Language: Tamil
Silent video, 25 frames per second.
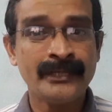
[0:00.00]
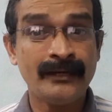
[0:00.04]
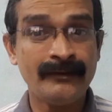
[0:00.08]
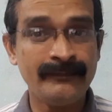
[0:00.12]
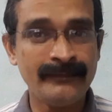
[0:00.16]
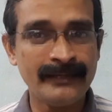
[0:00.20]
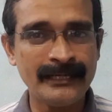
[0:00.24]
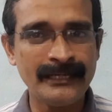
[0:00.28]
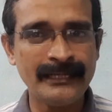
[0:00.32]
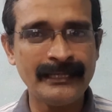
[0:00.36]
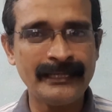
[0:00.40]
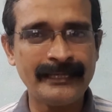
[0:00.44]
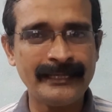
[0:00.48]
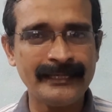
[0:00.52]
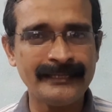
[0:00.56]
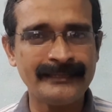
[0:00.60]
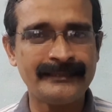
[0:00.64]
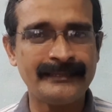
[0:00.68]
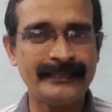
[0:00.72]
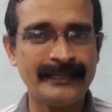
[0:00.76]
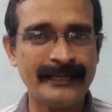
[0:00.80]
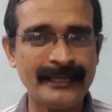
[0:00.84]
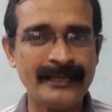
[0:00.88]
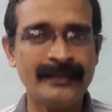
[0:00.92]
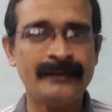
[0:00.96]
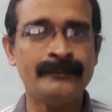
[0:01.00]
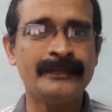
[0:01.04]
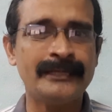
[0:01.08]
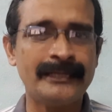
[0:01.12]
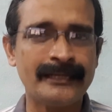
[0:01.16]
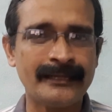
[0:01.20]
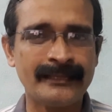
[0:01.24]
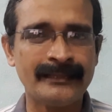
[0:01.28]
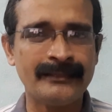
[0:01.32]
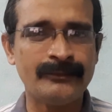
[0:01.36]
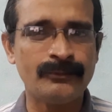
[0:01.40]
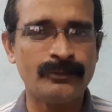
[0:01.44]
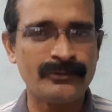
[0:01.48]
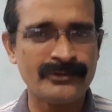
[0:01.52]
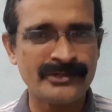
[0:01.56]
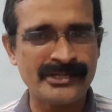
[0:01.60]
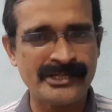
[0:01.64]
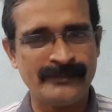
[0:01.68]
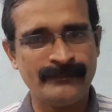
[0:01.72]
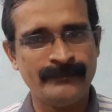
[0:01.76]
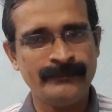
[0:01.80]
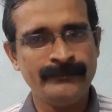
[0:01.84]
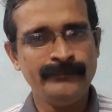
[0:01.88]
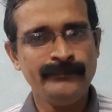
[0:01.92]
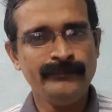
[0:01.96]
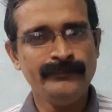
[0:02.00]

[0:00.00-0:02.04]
அவர்களுக்கே தெரியாமல் இருந்த ஒரு விஷயம்